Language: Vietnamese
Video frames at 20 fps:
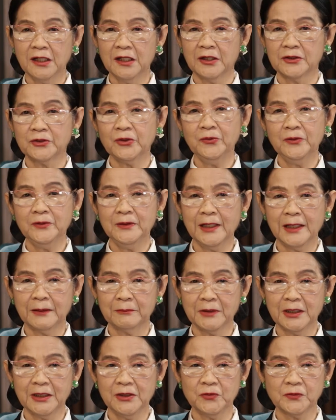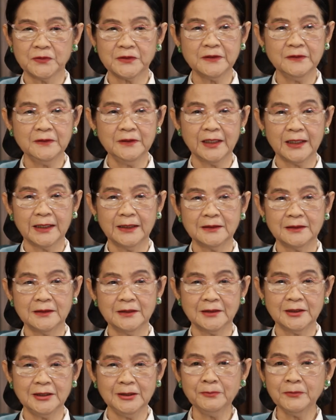À, tôi làm nghề luật sư này
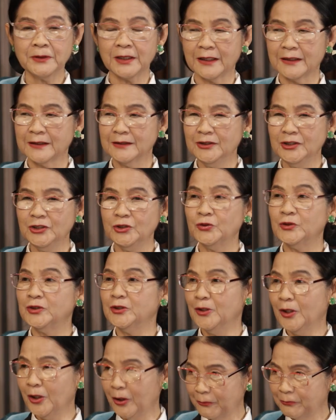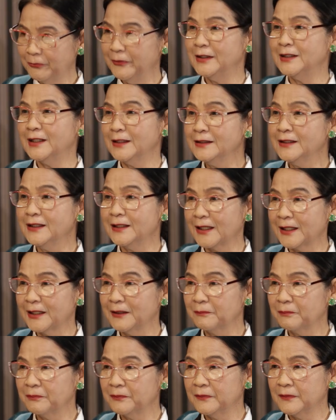thì tiếp cận nhiều trường hợp về vấn đề này.
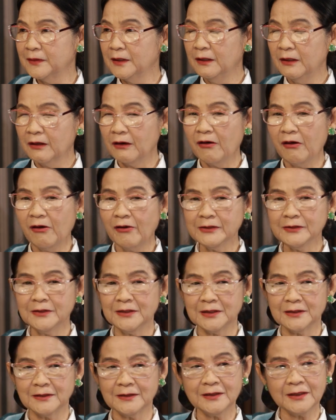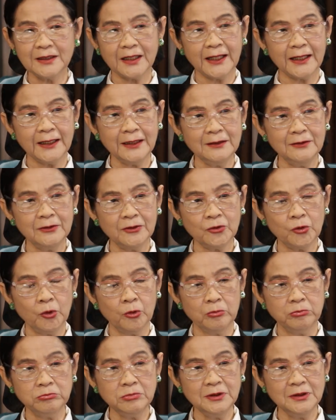Ừ. Có những cái nó
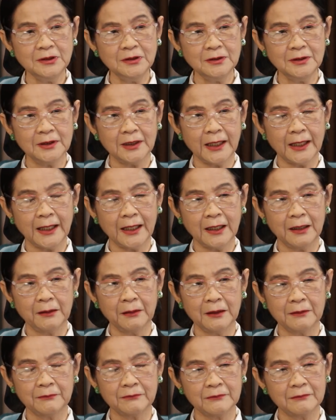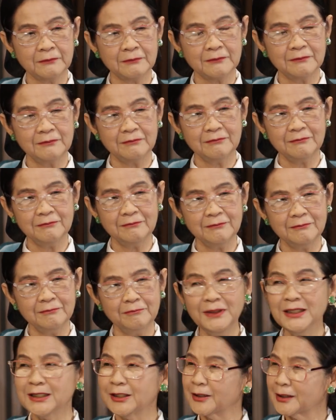cũng như là ừ,
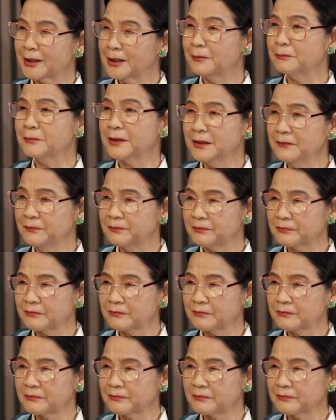bi kịch lắm anh.